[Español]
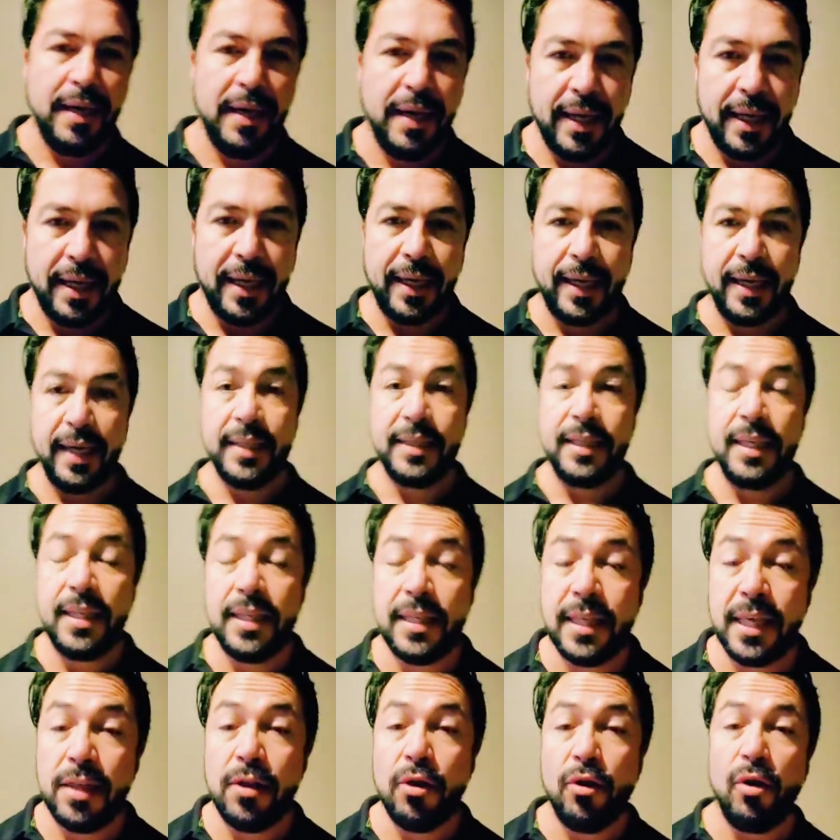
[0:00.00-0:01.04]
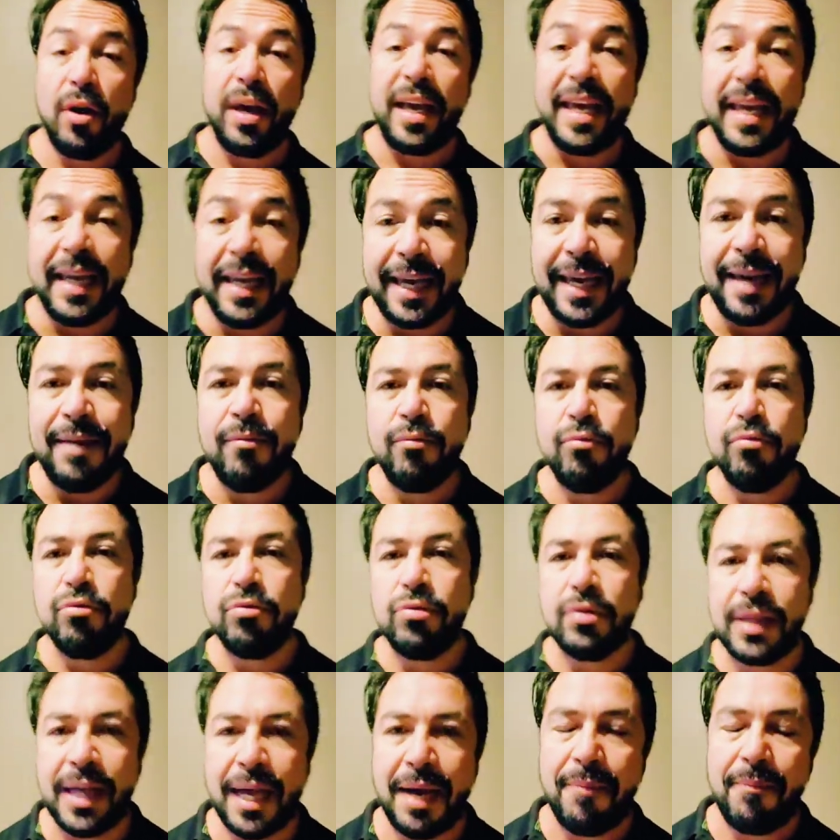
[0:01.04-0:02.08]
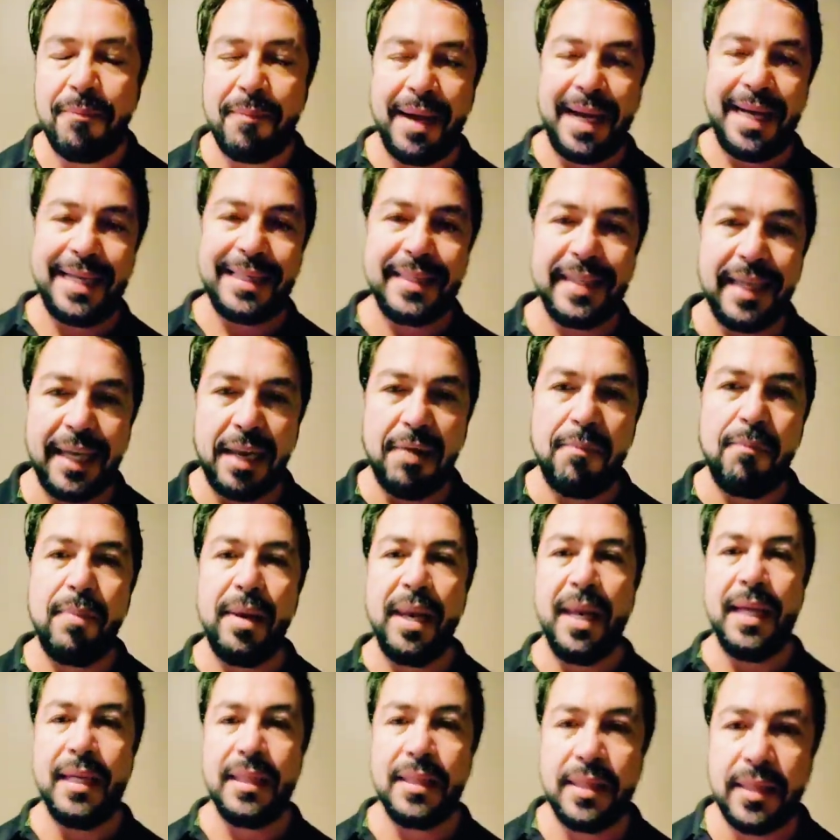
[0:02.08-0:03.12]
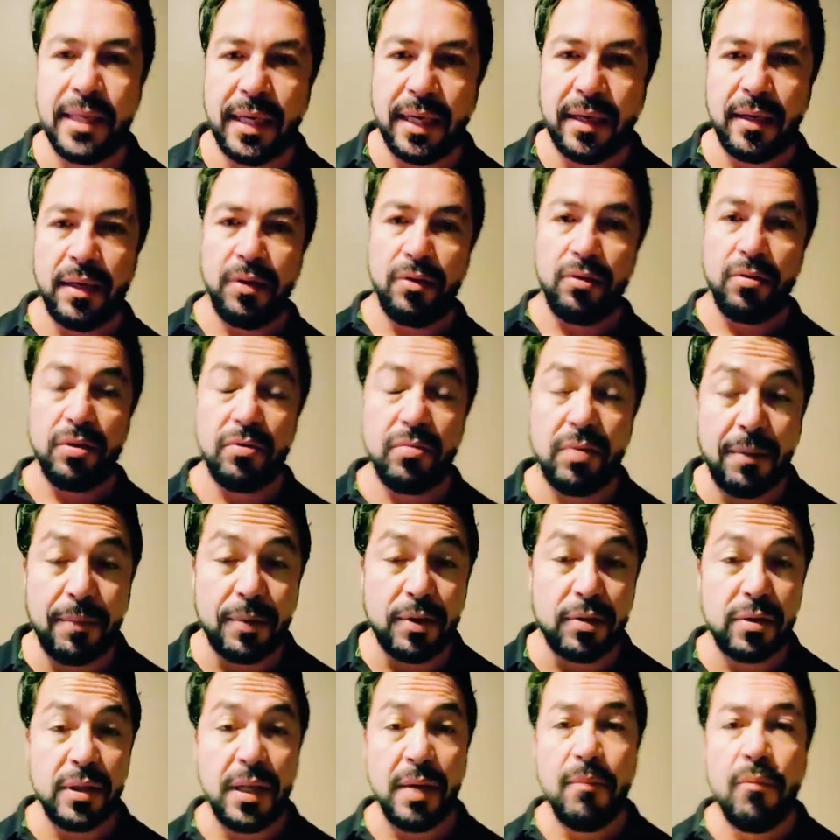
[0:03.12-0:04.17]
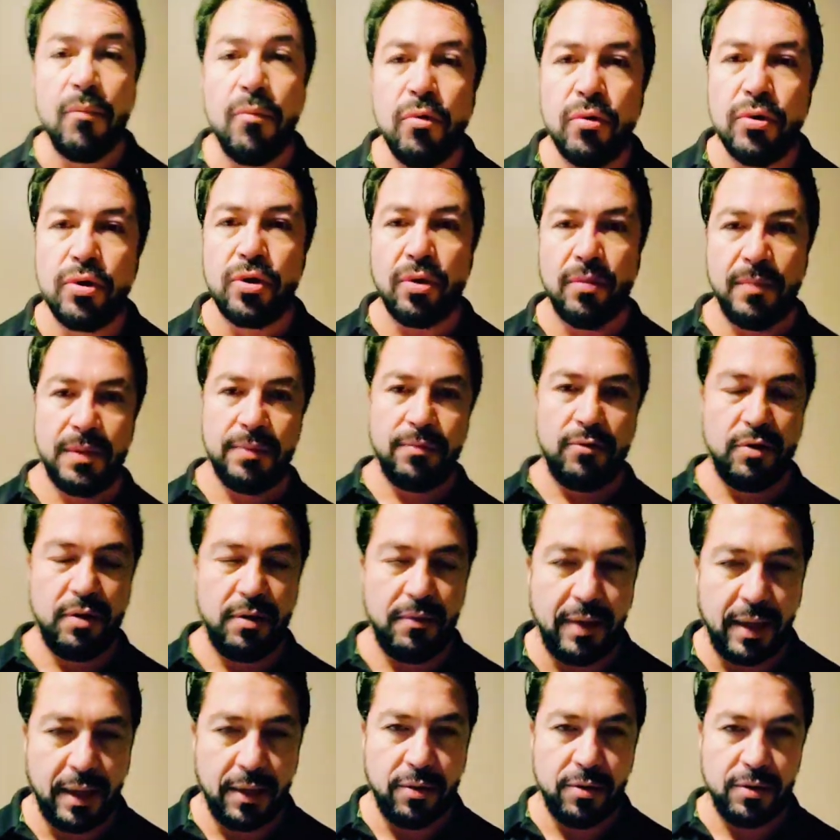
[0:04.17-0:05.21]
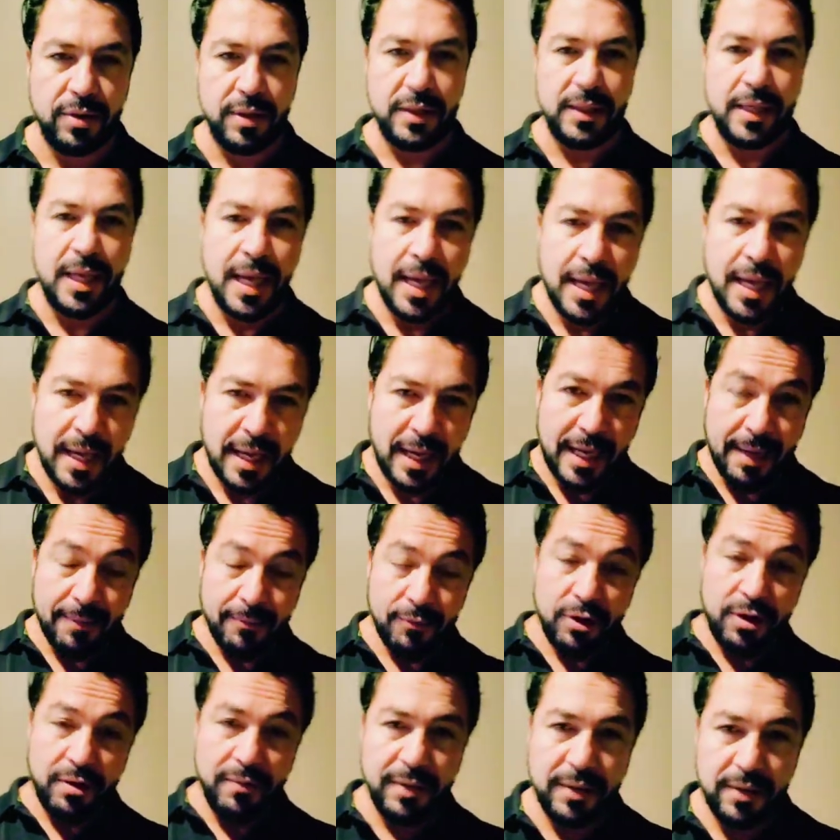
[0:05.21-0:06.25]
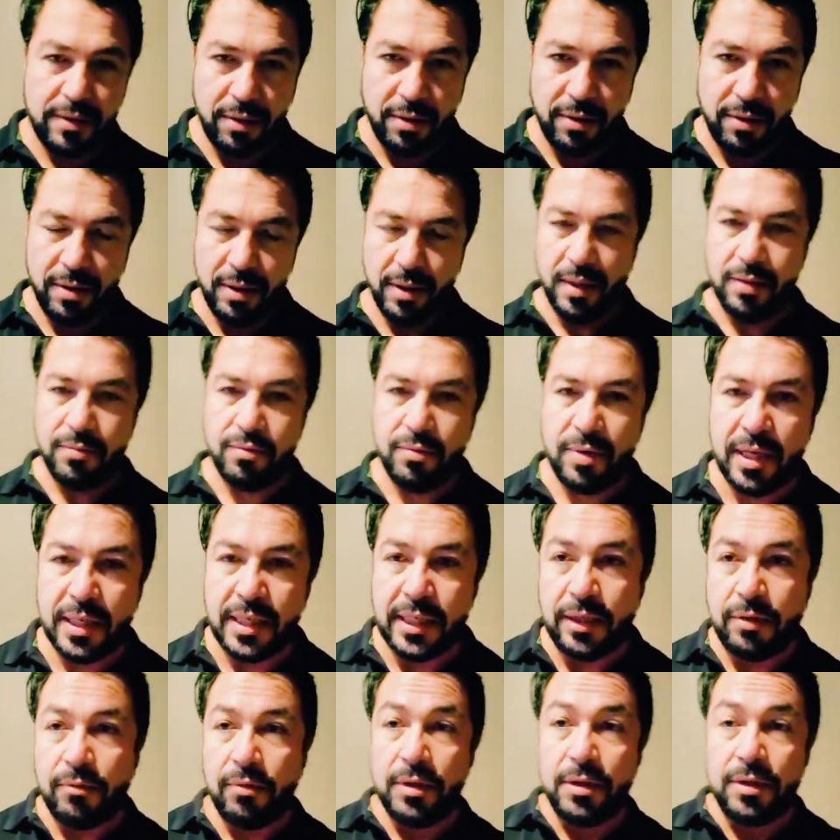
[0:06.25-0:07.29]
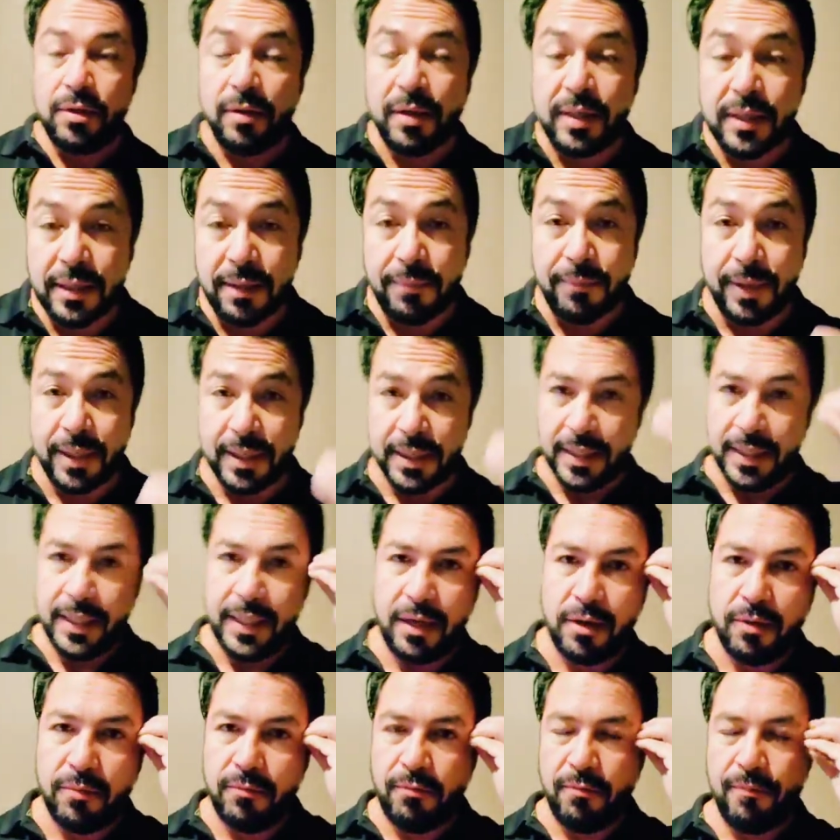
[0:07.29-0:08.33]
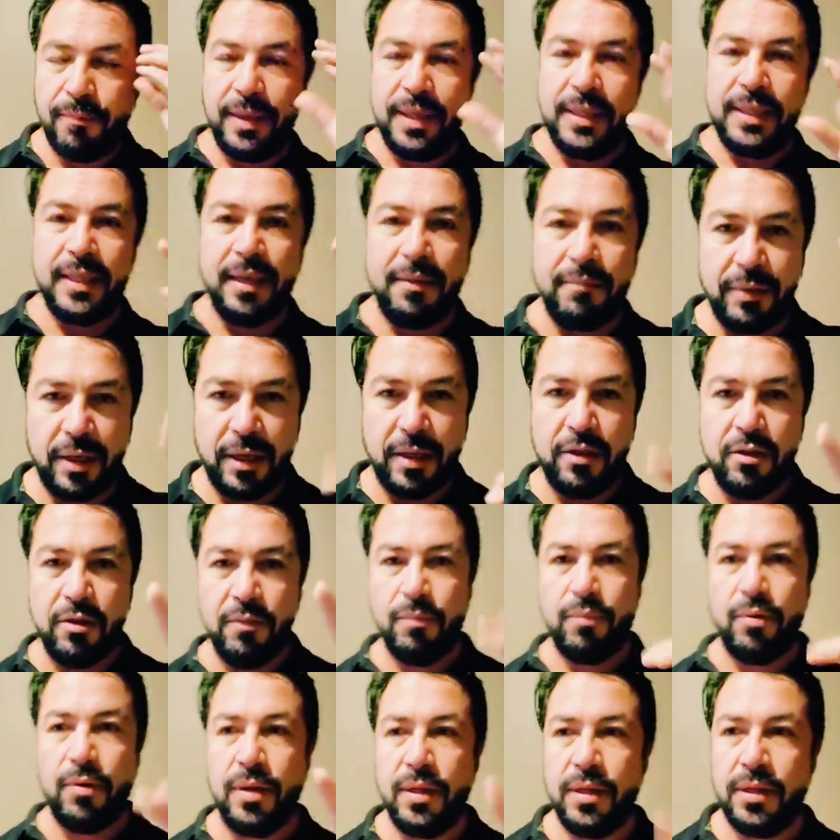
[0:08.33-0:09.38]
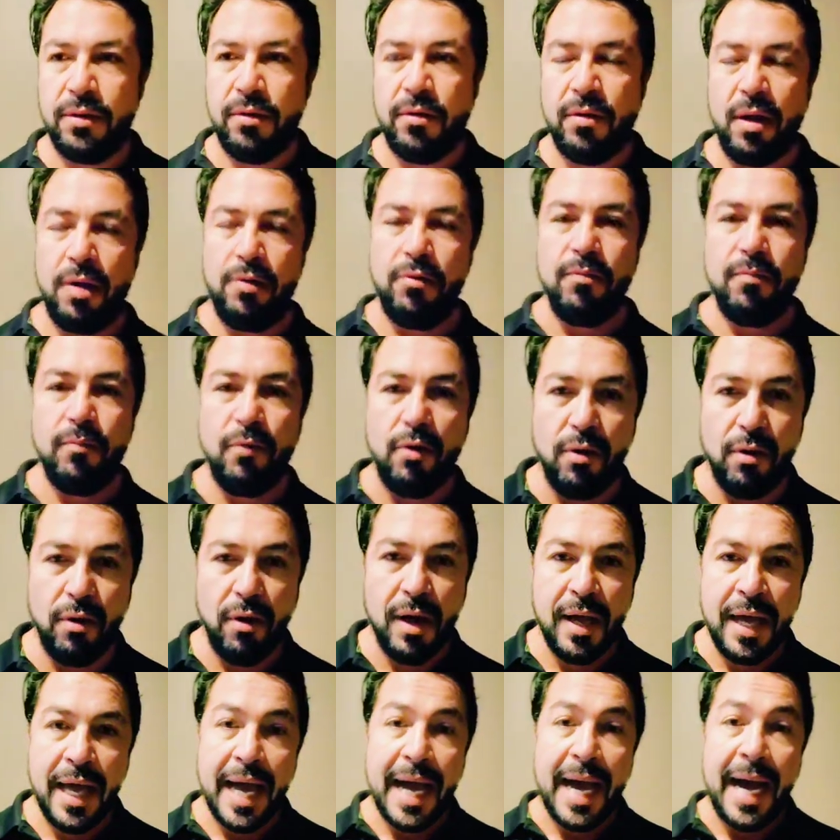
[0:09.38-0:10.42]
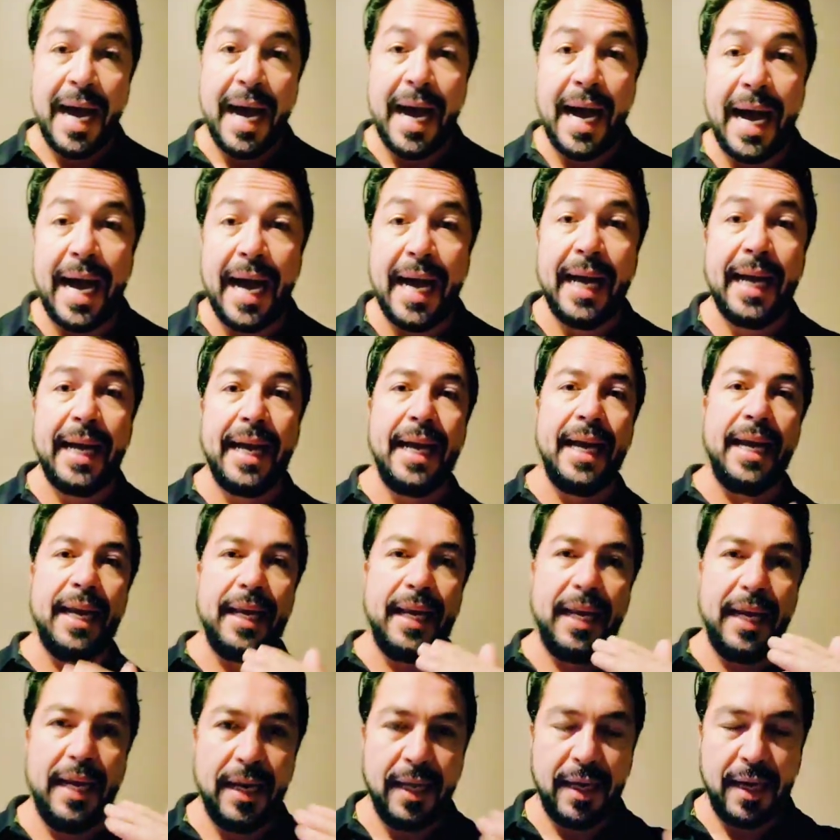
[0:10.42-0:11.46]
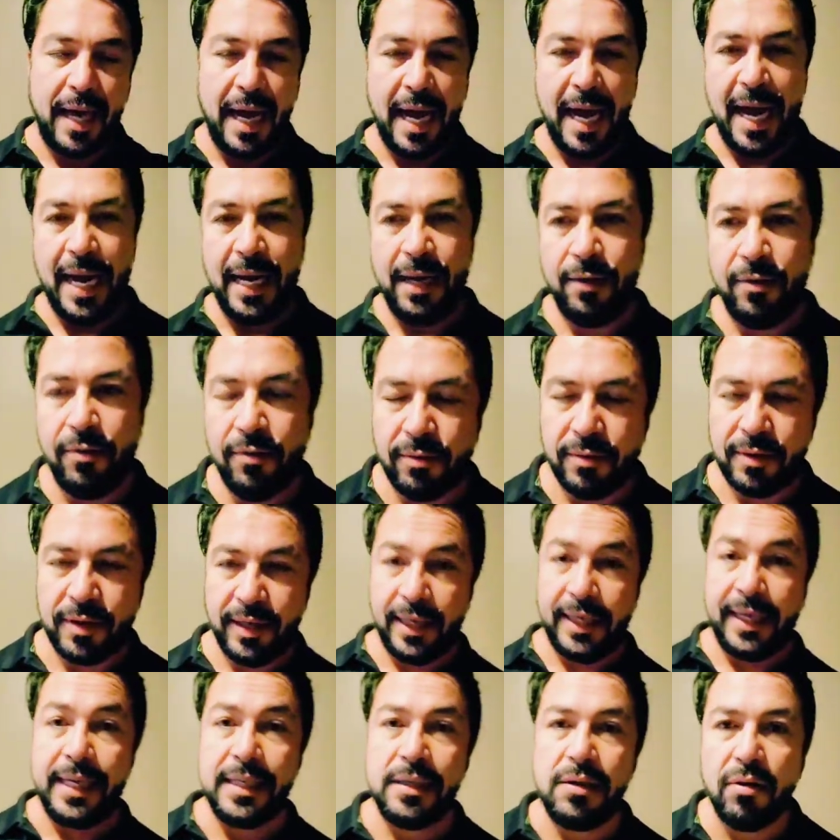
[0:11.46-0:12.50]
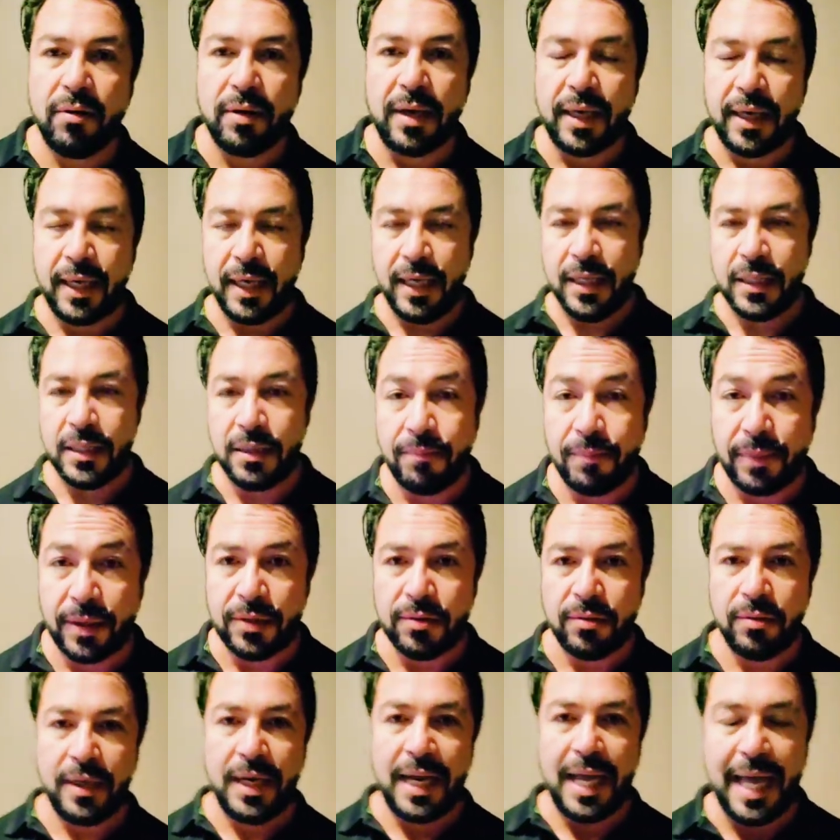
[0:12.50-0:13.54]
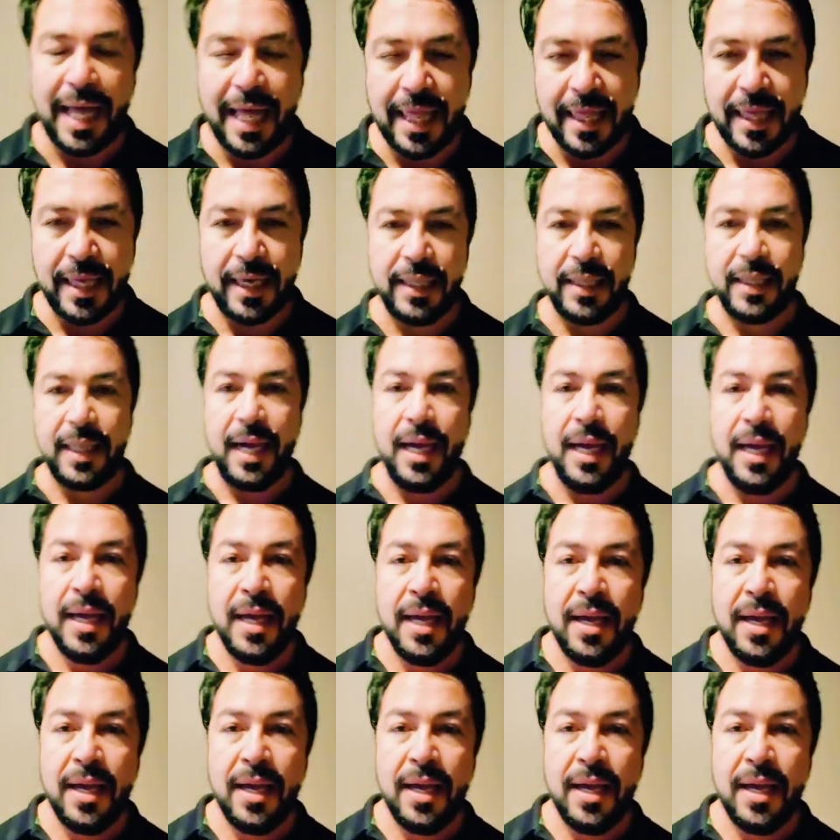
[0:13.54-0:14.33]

¿En qué sentido? En que busca más el placer. Entonces, una persona mucho más motivada. Entonces, la motivación es una situación que se presenta como un pensamiento, por decirlo de algún modo, a querer algo. ¿Y qué es lo que quiere esa persona adicta?